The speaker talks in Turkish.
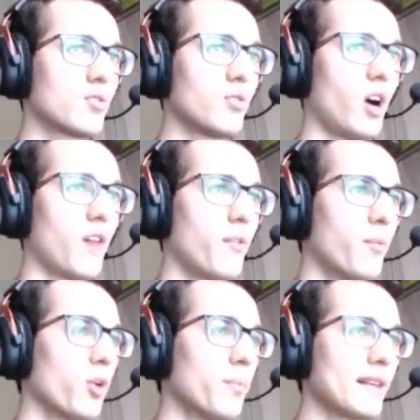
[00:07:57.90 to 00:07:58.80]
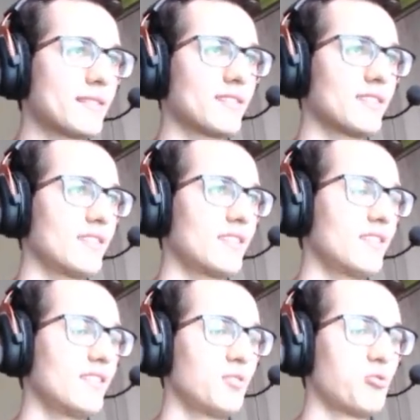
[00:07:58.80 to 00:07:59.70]
AVM olmaz.
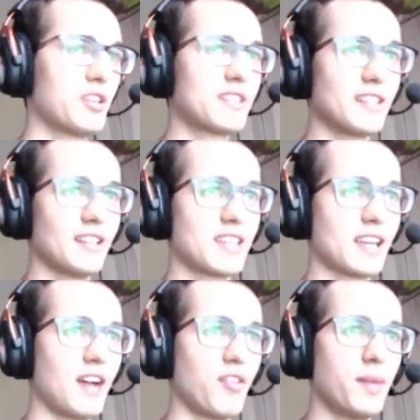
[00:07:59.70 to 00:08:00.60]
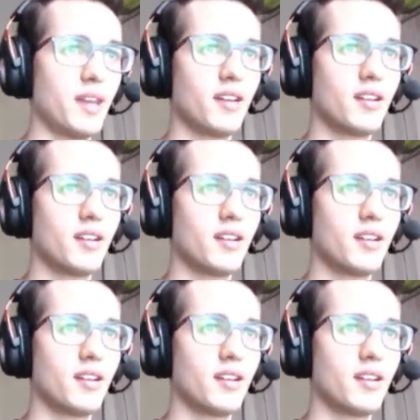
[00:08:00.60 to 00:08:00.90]
Yürü git. Çek AVM'yi.